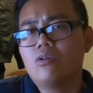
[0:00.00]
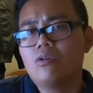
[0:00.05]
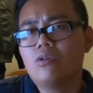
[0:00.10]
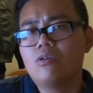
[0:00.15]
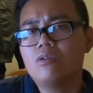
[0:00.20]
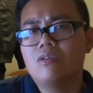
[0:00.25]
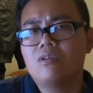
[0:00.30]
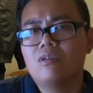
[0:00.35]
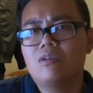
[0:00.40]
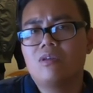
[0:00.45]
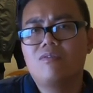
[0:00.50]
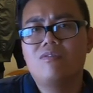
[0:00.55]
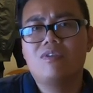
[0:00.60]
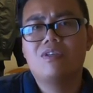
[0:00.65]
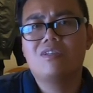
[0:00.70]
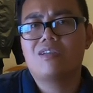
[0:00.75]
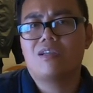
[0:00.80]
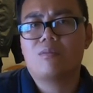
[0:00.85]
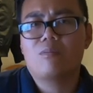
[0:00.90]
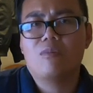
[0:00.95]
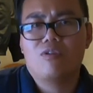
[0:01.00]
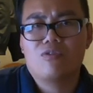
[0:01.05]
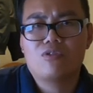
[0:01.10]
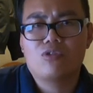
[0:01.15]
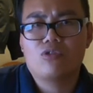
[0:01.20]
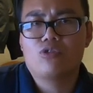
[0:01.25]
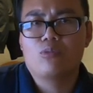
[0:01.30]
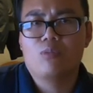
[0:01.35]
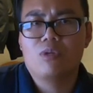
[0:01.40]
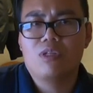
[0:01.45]
Und wie gesagt, mir auf
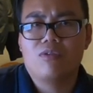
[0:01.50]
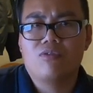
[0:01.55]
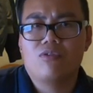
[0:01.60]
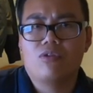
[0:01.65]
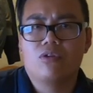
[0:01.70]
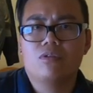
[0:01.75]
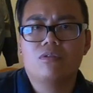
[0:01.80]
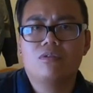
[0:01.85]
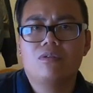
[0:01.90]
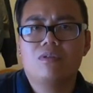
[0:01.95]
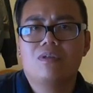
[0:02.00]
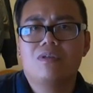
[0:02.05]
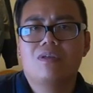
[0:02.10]
Social Media folgen.